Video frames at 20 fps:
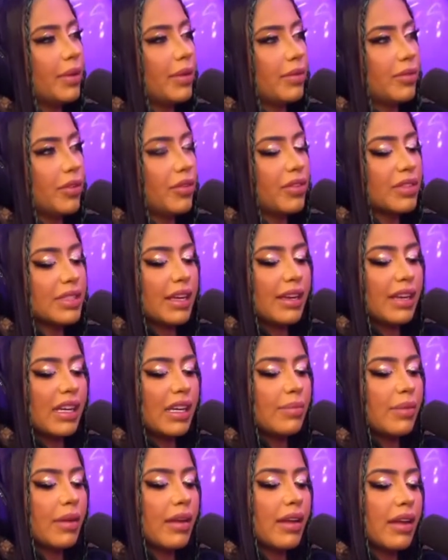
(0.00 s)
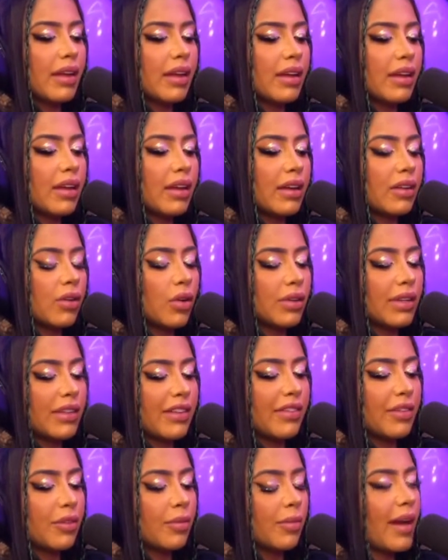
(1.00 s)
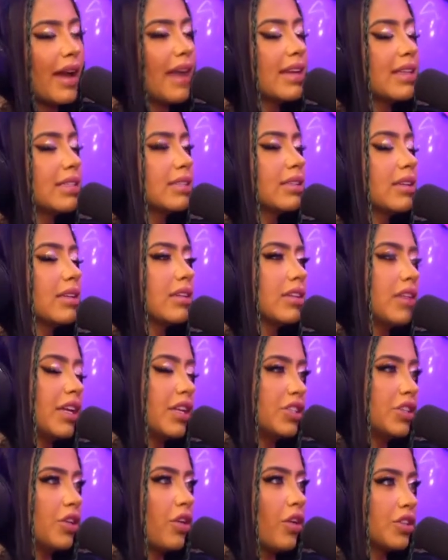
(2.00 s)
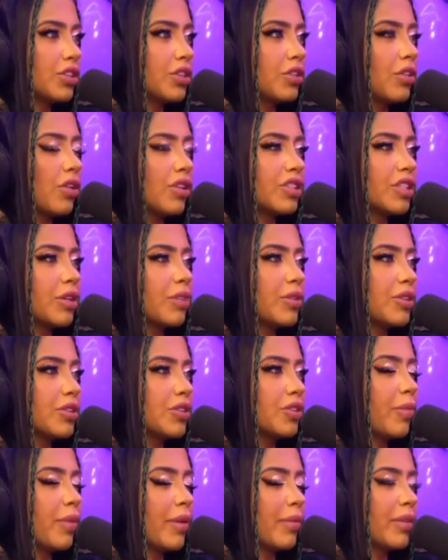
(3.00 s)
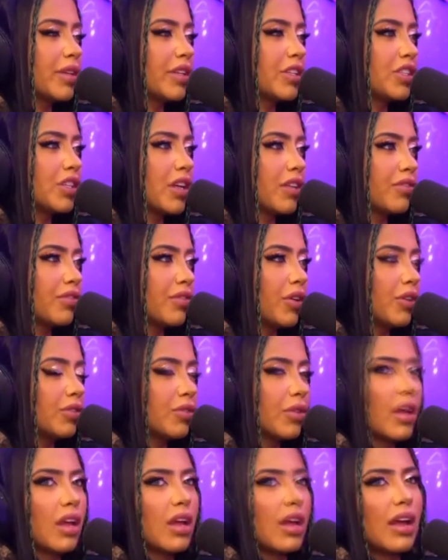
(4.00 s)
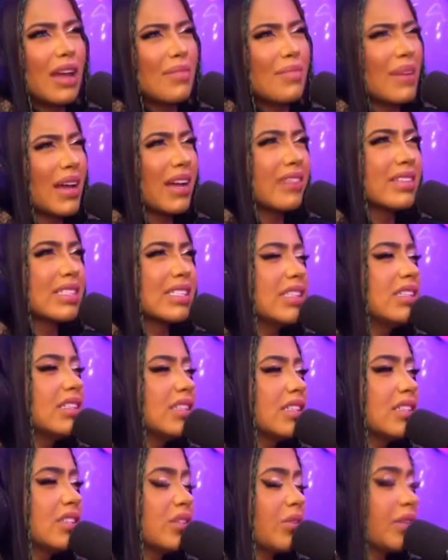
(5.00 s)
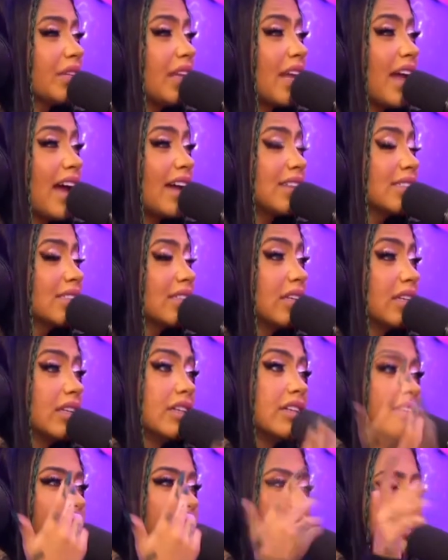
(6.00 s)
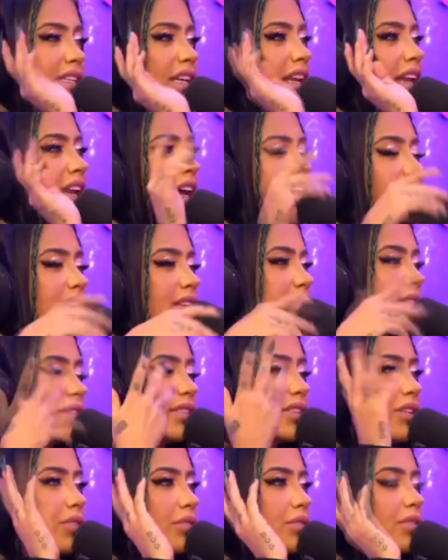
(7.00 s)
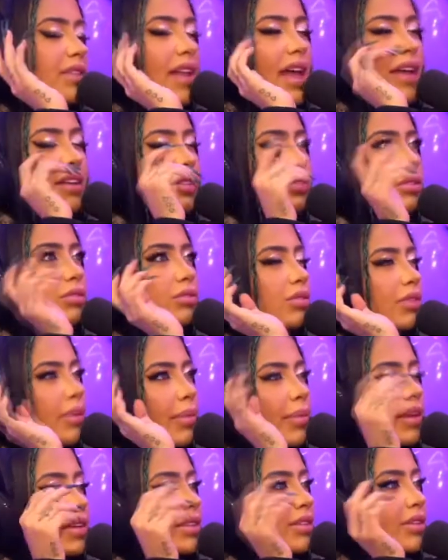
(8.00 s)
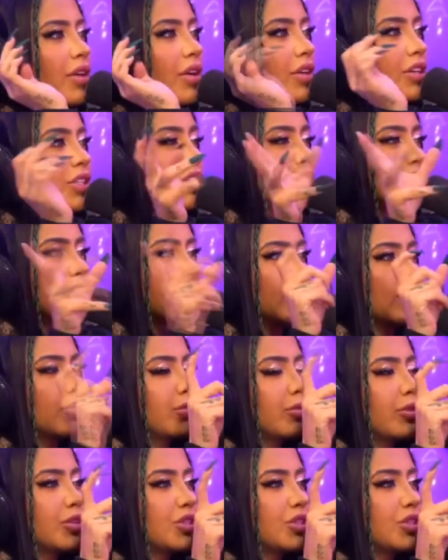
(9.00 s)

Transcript: fui fazer clipe, uh, rodava no Braz, ia de loja em loja pedindo pra poder tirar foto. Aí pegava 100, 150 reais, Caraca. fazia lá 5, 10 look pras lojas. E onde você